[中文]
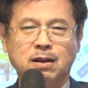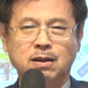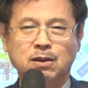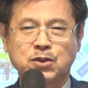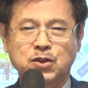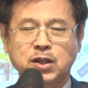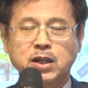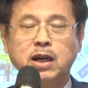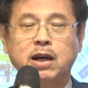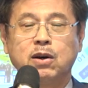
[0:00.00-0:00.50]

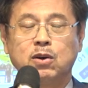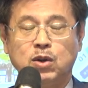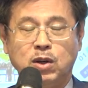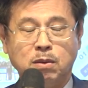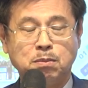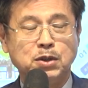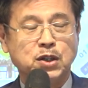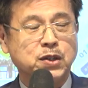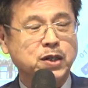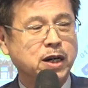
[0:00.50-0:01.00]
scale 也
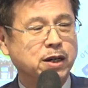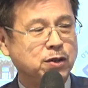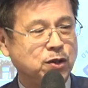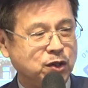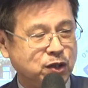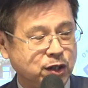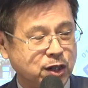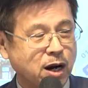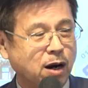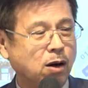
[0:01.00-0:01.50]
比较
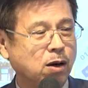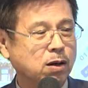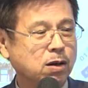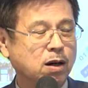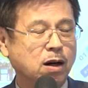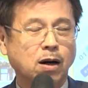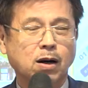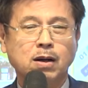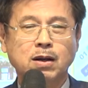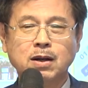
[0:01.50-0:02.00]
小，
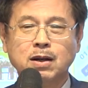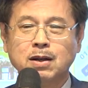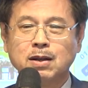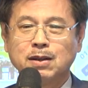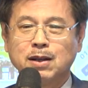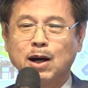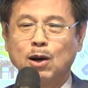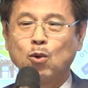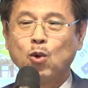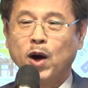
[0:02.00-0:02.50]
哈，
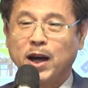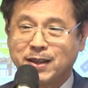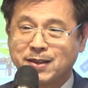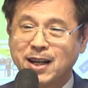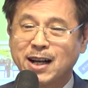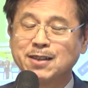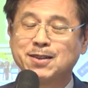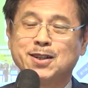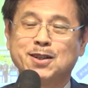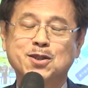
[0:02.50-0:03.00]
那外
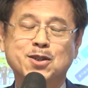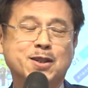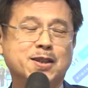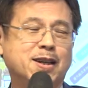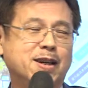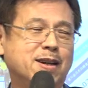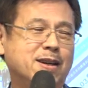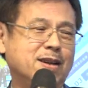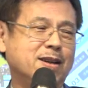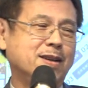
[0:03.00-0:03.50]
商其实
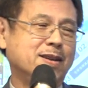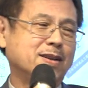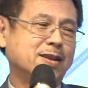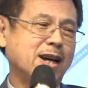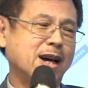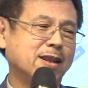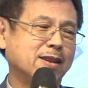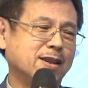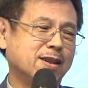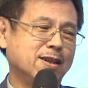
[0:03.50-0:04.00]
也
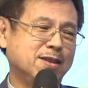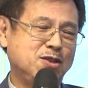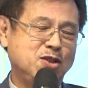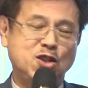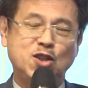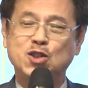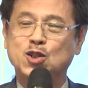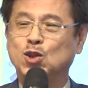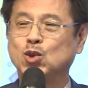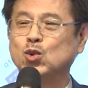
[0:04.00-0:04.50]
它的
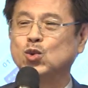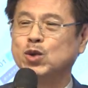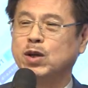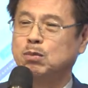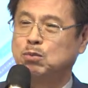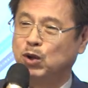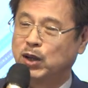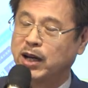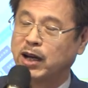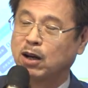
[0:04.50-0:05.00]
积极度也
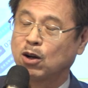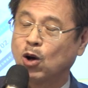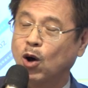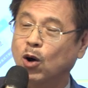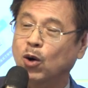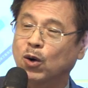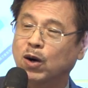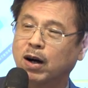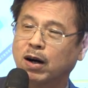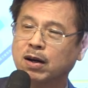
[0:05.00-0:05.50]
不太
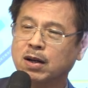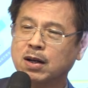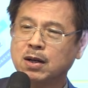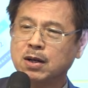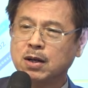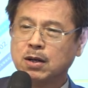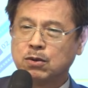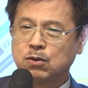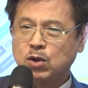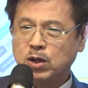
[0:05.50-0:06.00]
够哈，
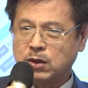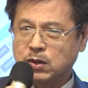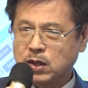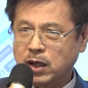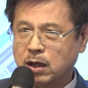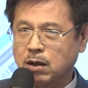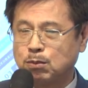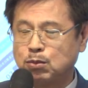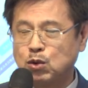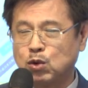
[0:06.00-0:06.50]
所以这
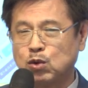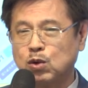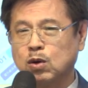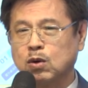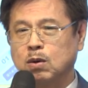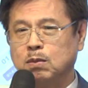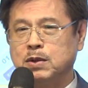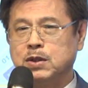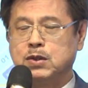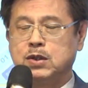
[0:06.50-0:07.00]
个部分
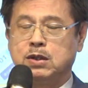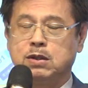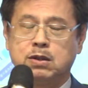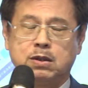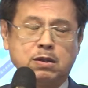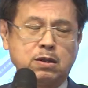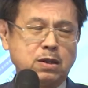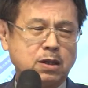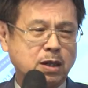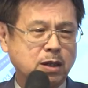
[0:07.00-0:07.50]
我们其
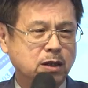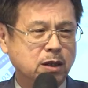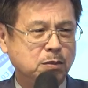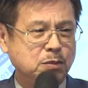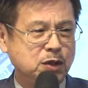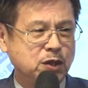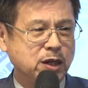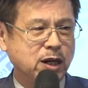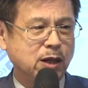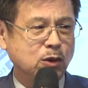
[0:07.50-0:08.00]
实是可以
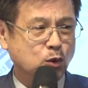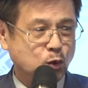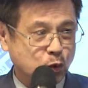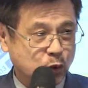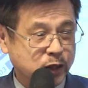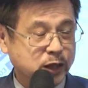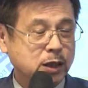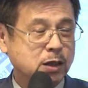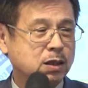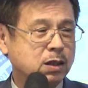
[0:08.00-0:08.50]
比较努
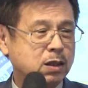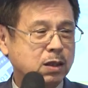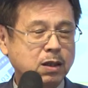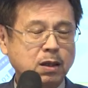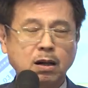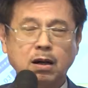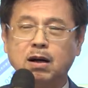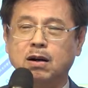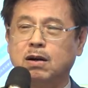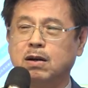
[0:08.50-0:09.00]
力，
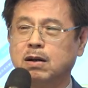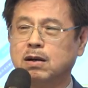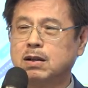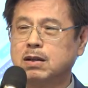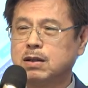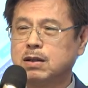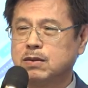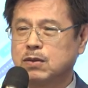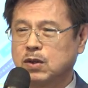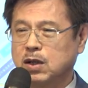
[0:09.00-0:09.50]
哦，
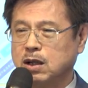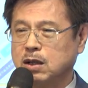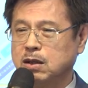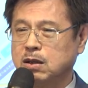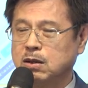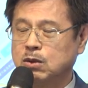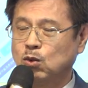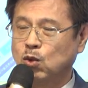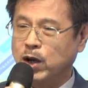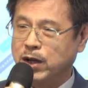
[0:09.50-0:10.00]

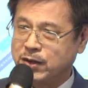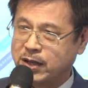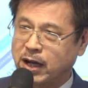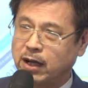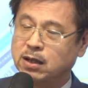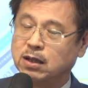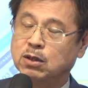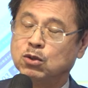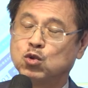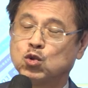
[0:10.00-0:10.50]
跟外商
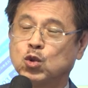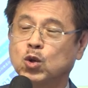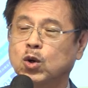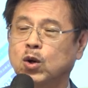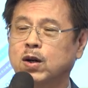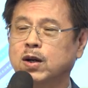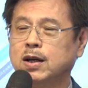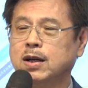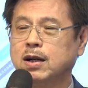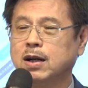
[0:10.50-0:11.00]
合
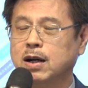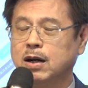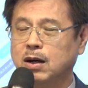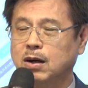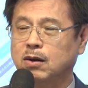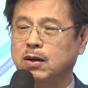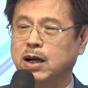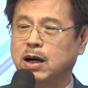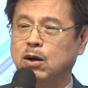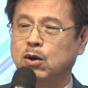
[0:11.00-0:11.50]
作，
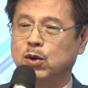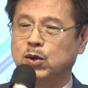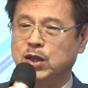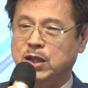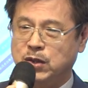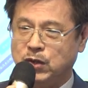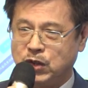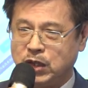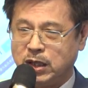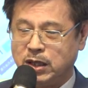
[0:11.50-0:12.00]
哦，然后
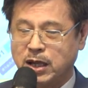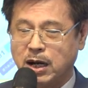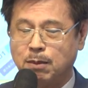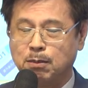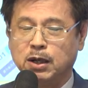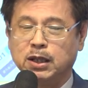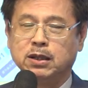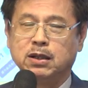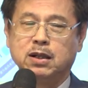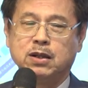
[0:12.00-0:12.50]
引进他
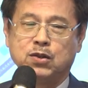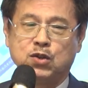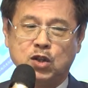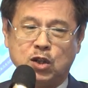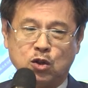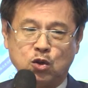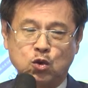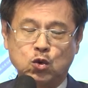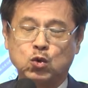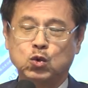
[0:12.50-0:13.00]
们的
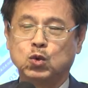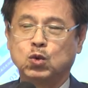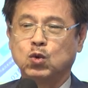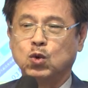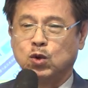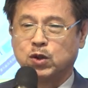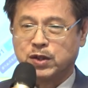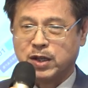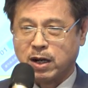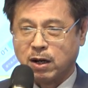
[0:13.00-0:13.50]
技术
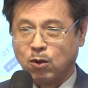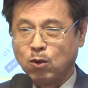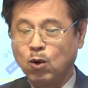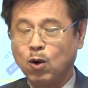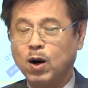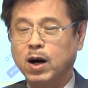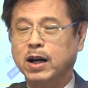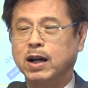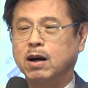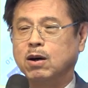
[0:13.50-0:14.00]
国产
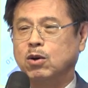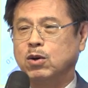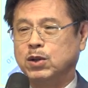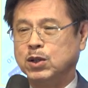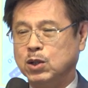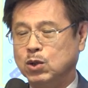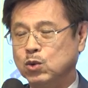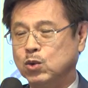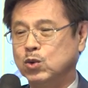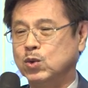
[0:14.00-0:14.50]
化，然后
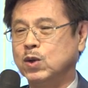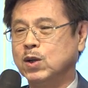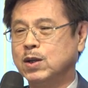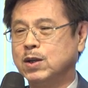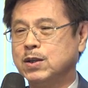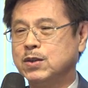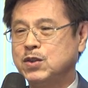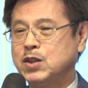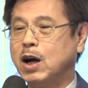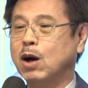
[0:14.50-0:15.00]
一路
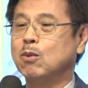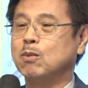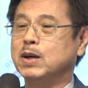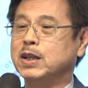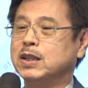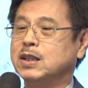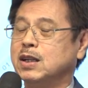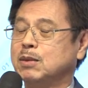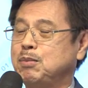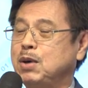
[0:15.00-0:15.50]
像我
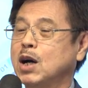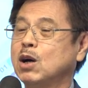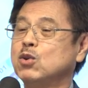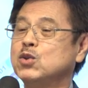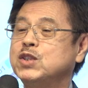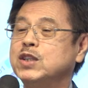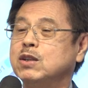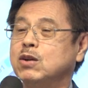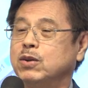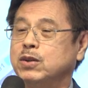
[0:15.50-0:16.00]
们的票务
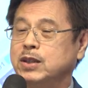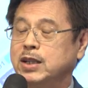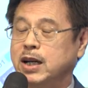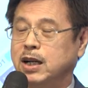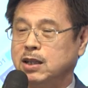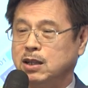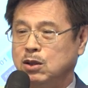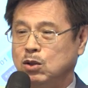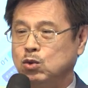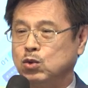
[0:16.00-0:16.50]
系统一
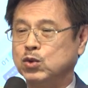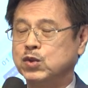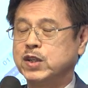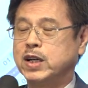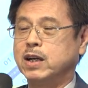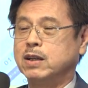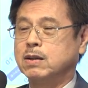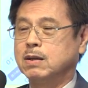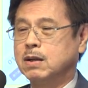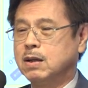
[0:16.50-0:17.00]
样一路这
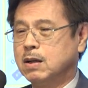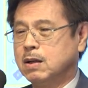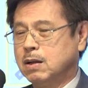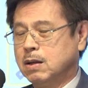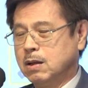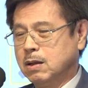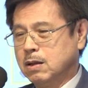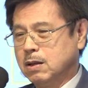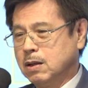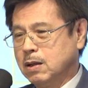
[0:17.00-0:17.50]
样，
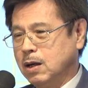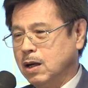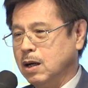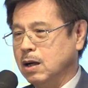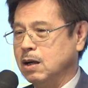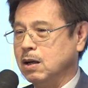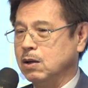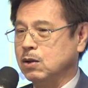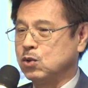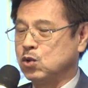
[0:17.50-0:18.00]

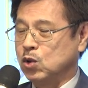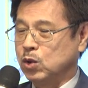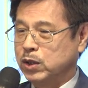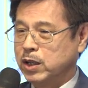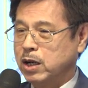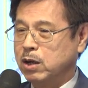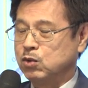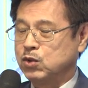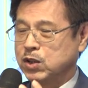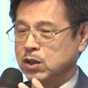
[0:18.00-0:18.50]
呃，走
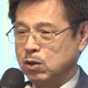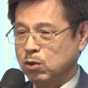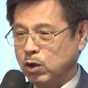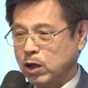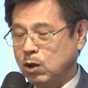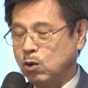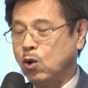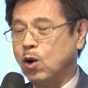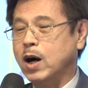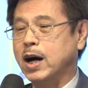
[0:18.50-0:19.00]
到智
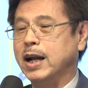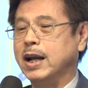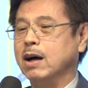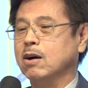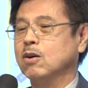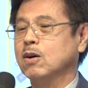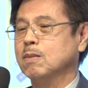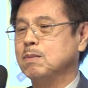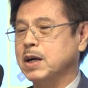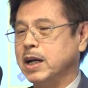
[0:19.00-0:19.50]
慧化，然
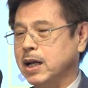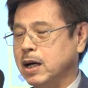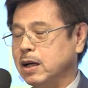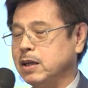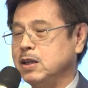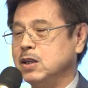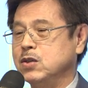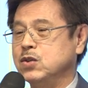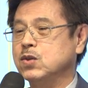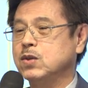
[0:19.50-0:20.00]
后把它
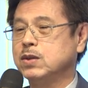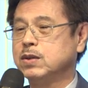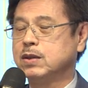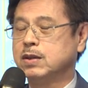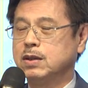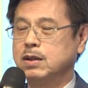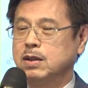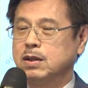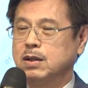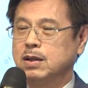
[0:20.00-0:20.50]
引
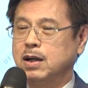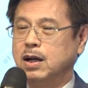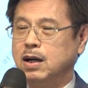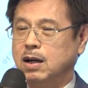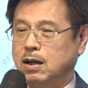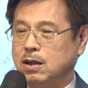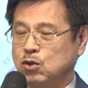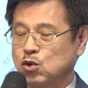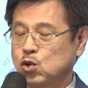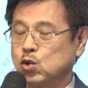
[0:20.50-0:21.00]

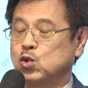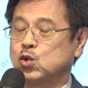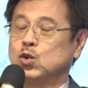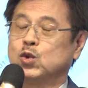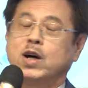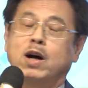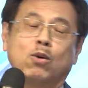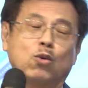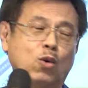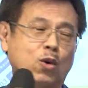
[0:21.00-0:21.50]
啊输出
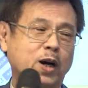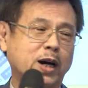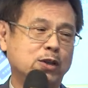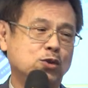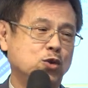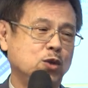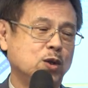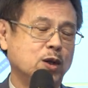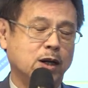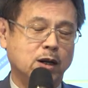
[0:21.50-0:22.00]
到国外
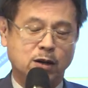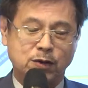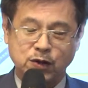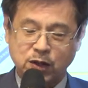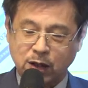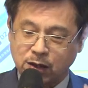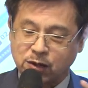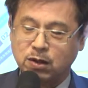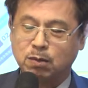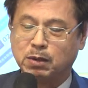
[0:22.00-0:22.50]
去，哈，
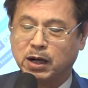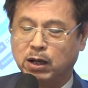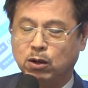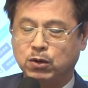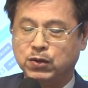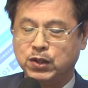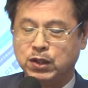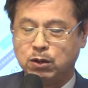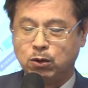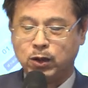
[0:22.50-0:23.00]
这个是蛮有
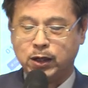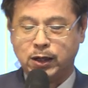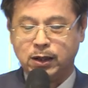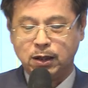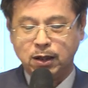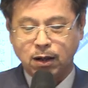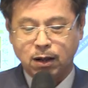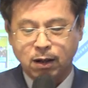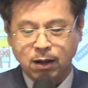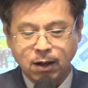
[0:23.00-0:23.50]
机会，
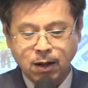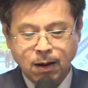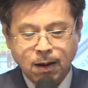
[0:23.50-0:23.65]
哈。